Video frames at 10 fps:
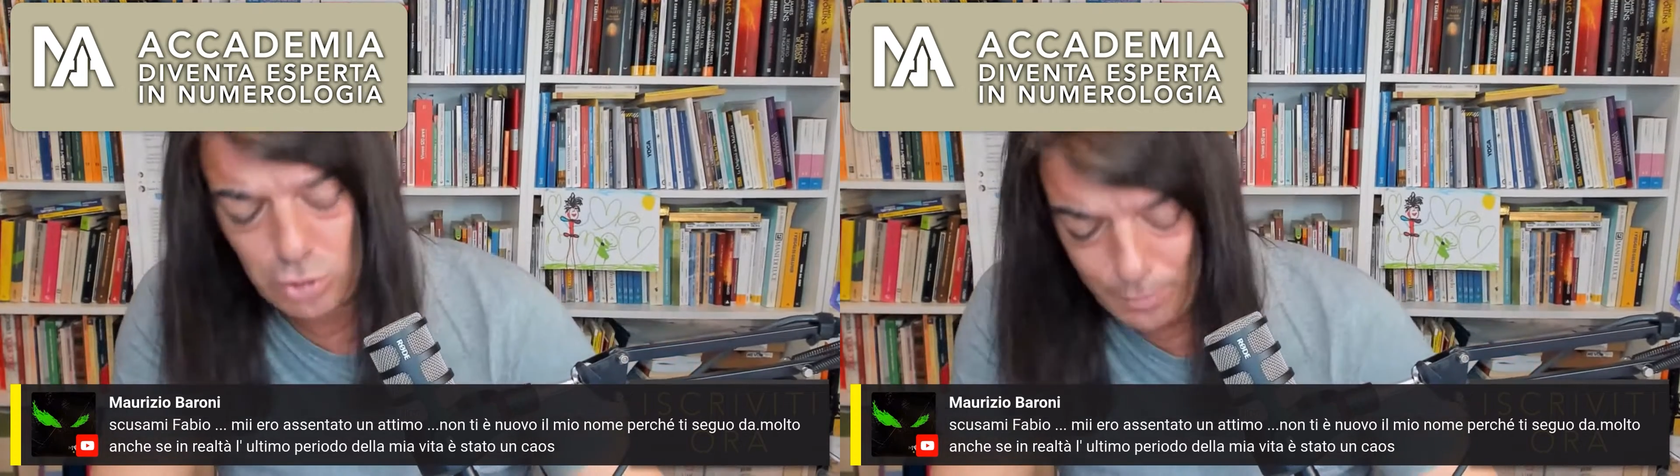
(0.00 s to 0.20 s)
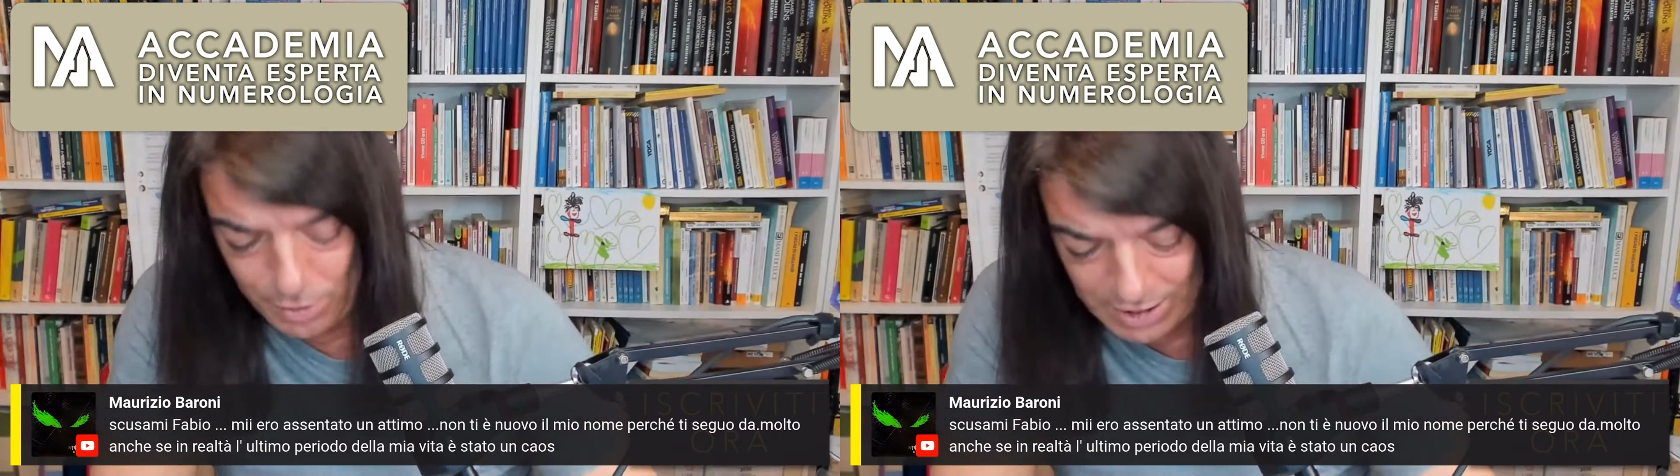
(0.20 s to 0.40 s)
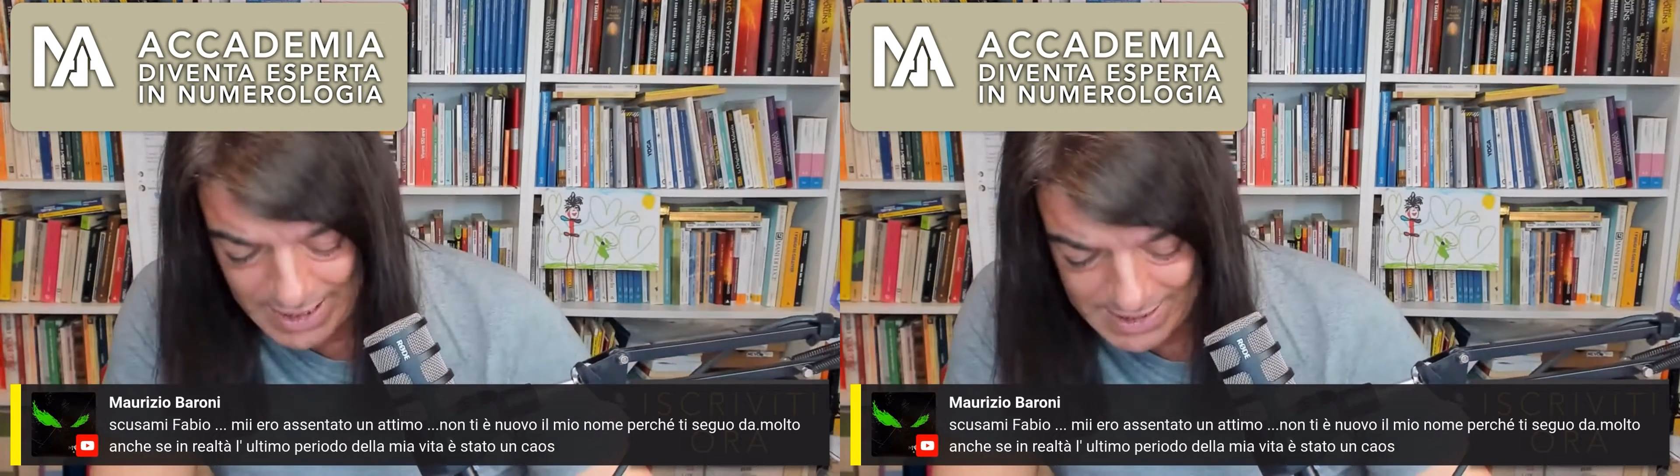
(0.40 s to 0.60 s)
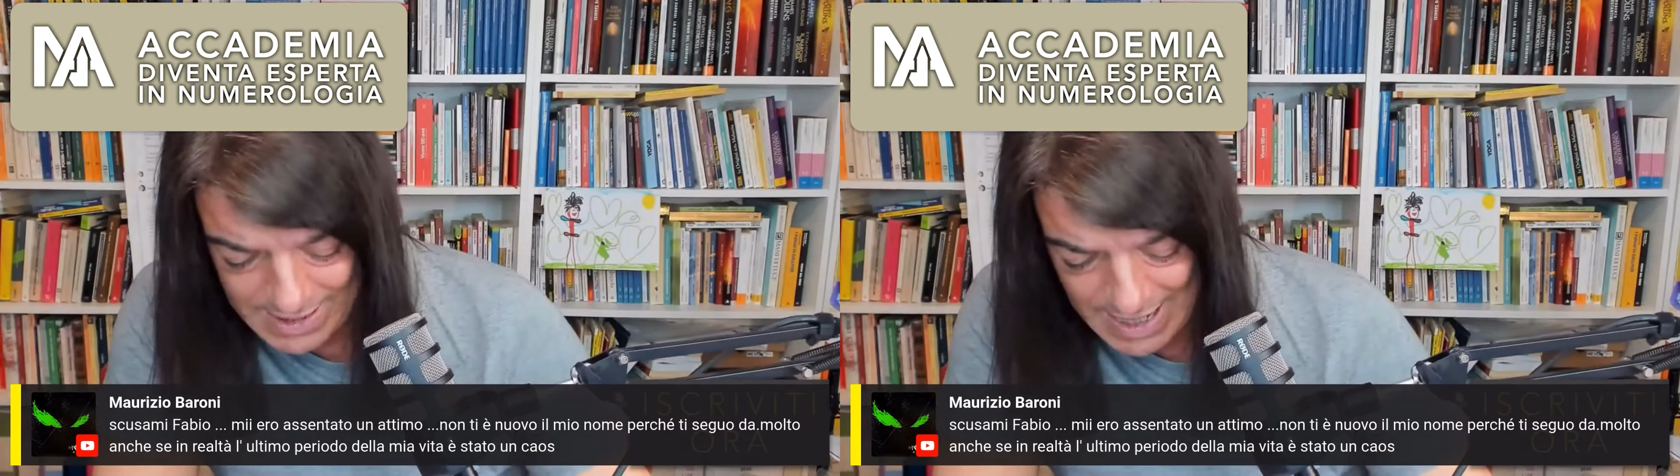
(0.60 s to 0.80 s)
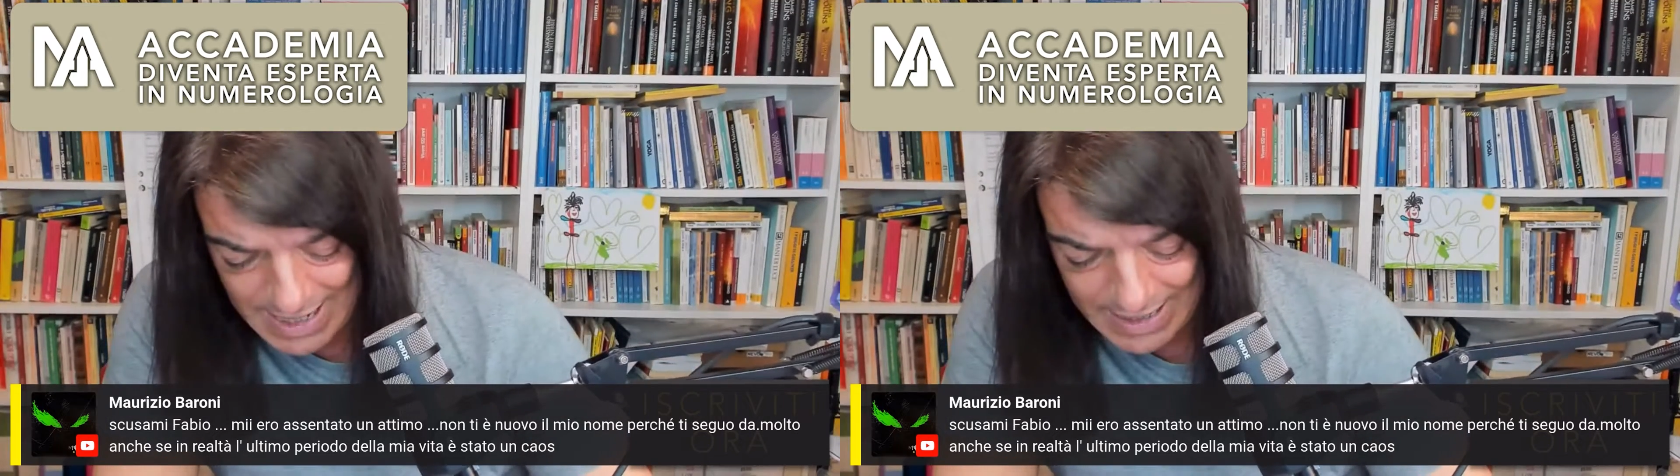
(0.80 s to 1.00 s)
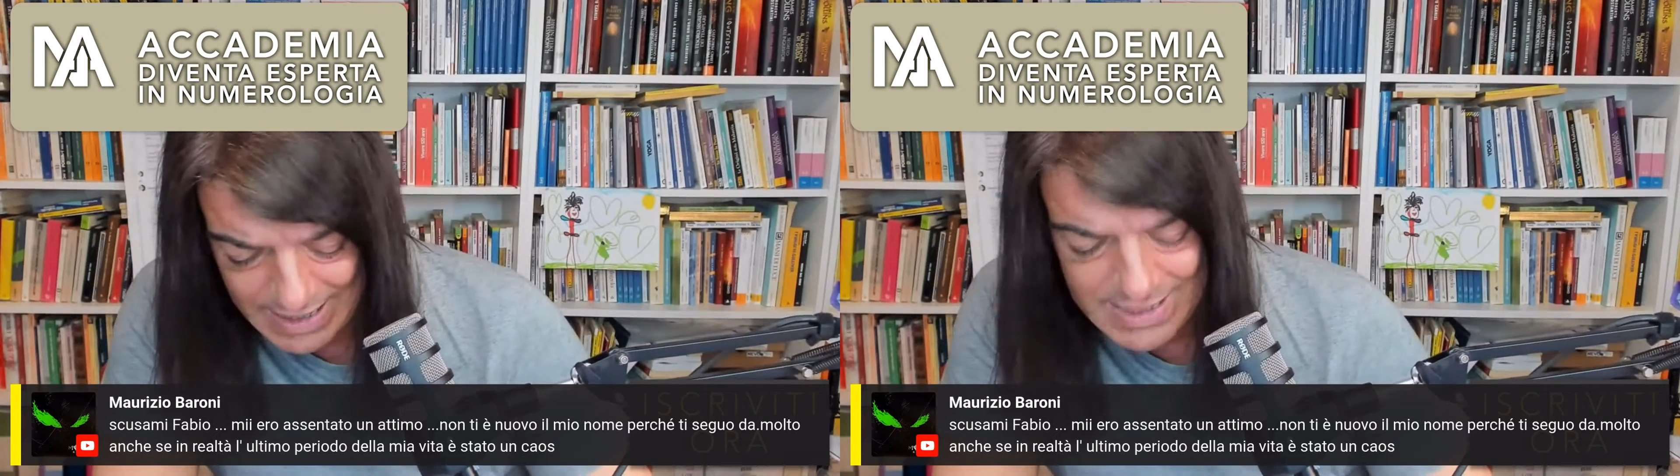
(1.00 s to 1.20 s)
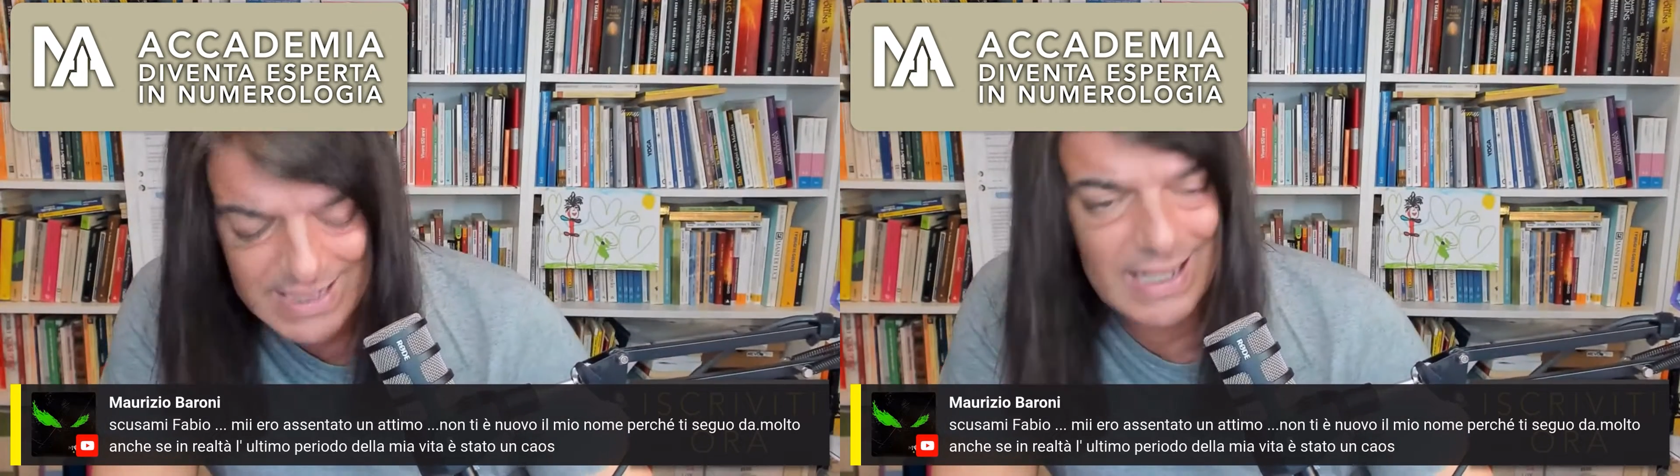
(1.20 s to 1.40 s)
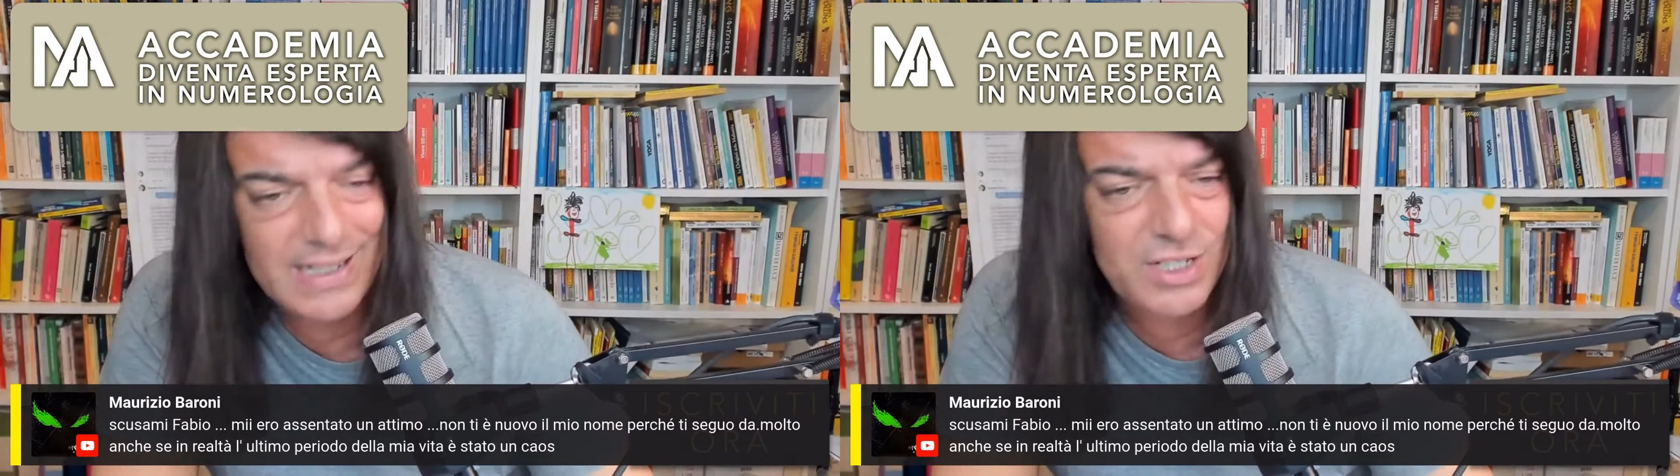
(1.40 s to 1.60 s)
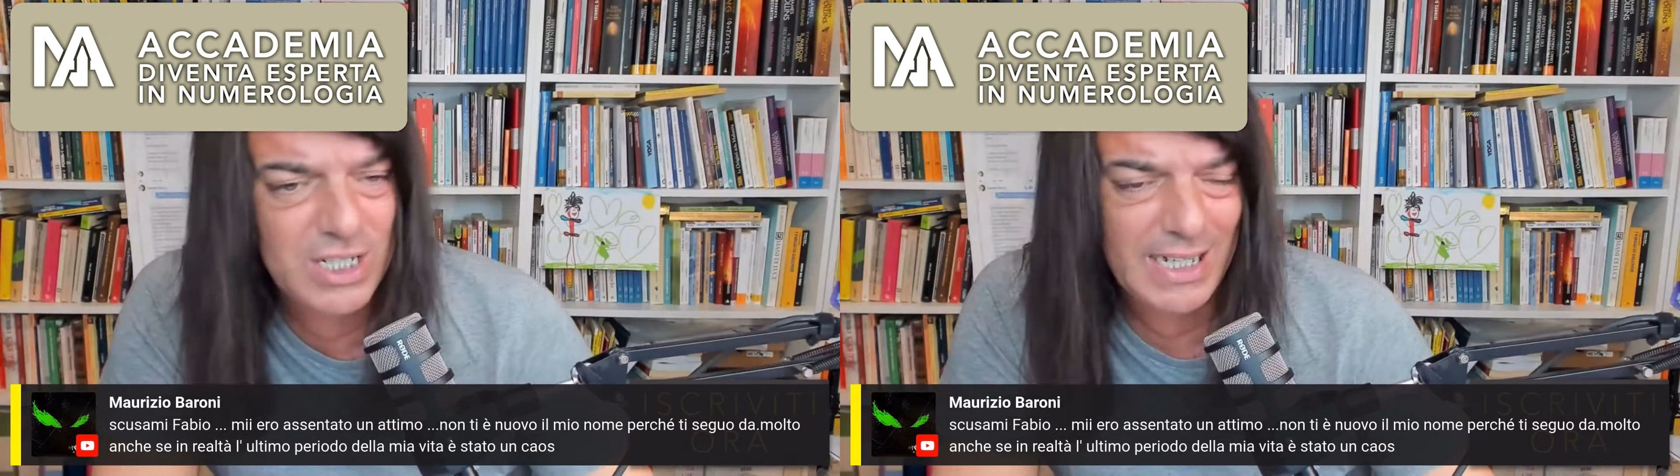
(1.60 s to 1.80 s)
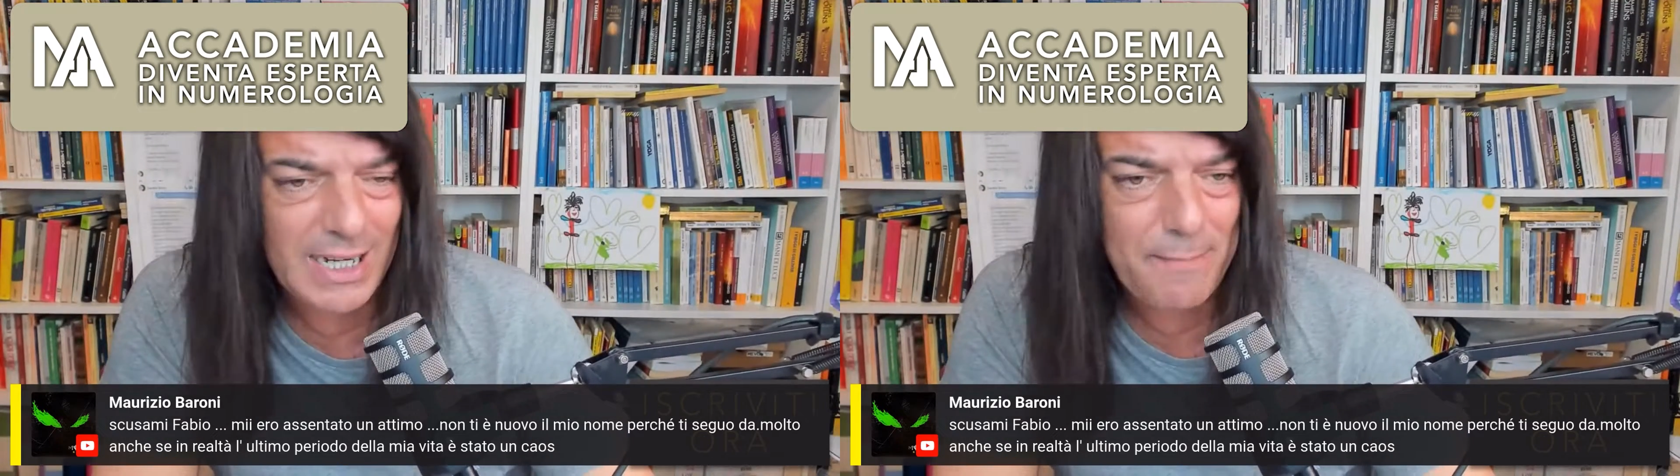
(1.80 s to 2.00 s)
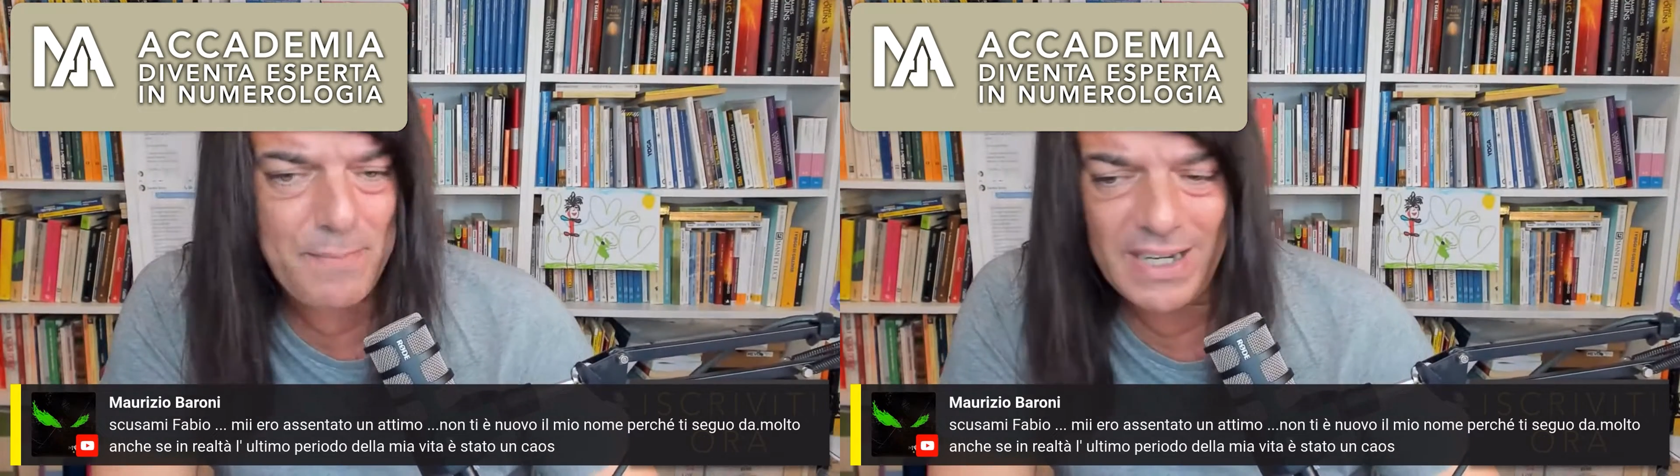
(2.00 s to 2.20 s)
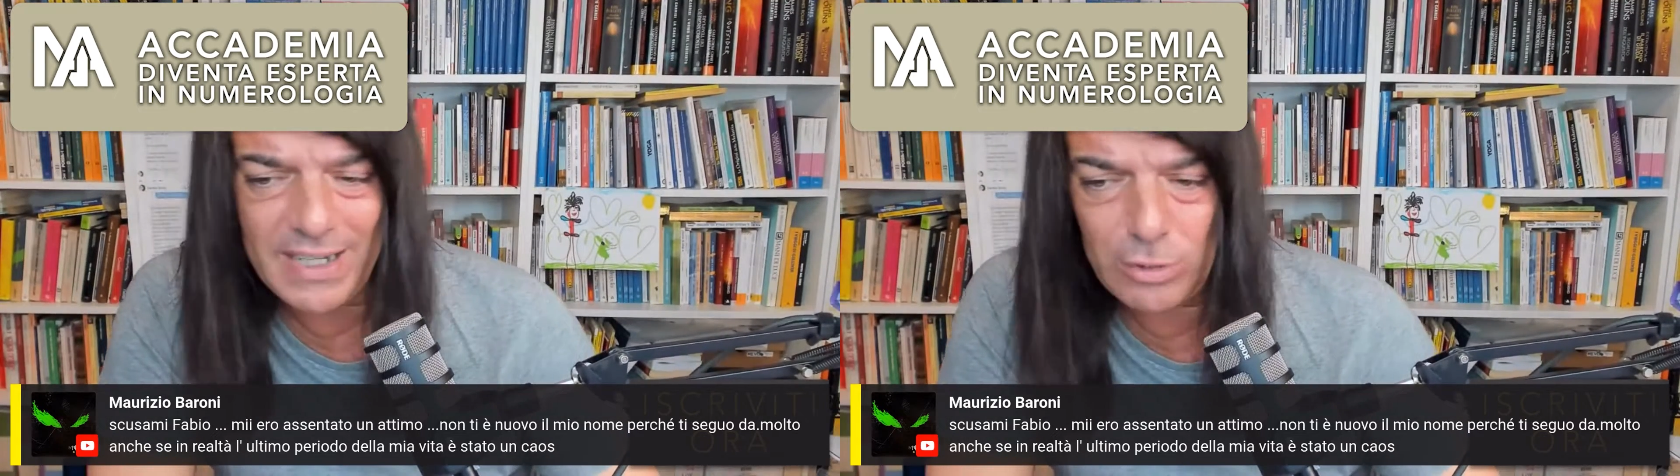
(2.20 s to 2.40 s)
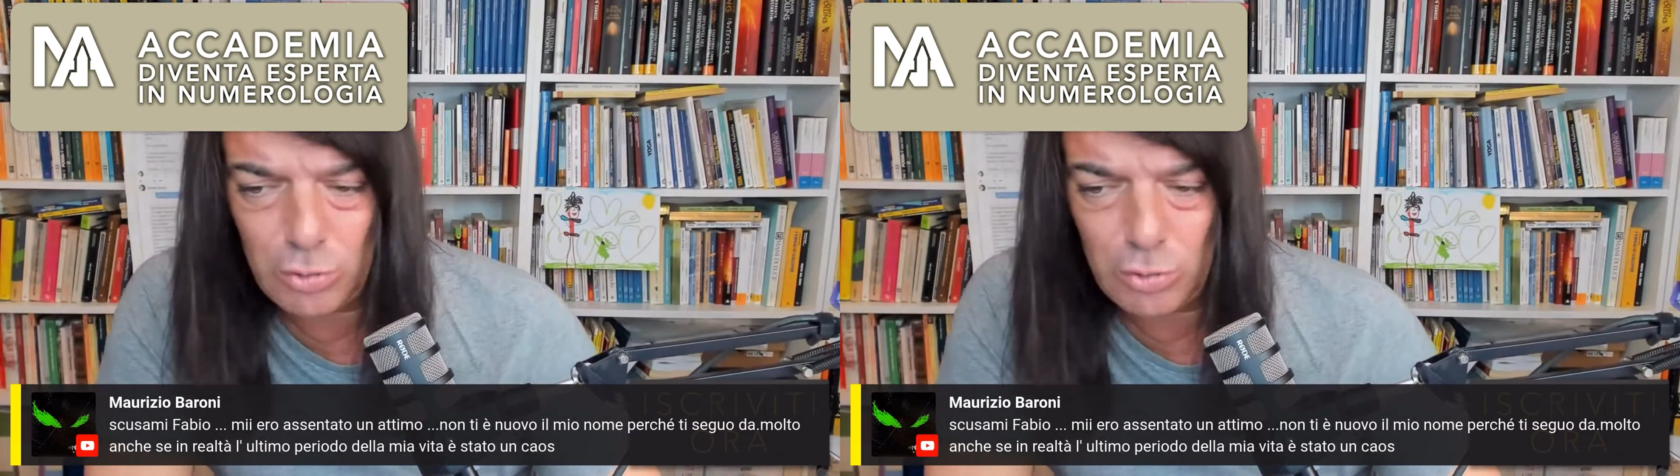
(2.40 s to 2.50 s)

tu potresti anche scalciare perché